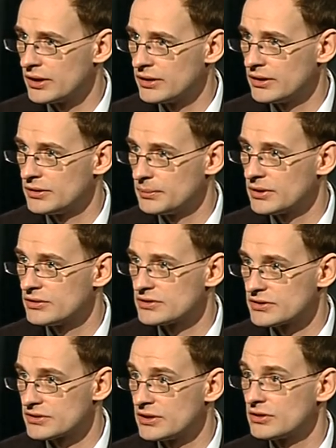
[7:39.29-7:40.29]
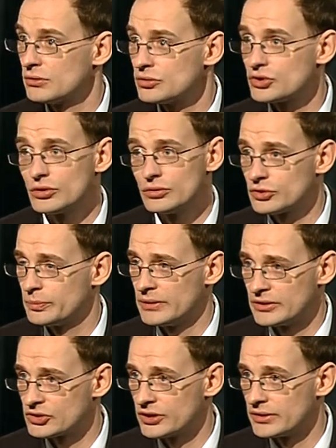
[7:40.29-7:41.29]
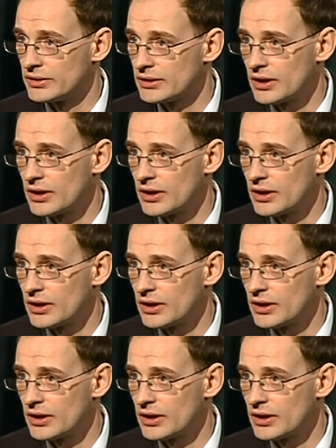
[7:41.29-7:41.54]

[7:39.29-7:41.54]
да, они пытаются создать лучший и лучший планшетник.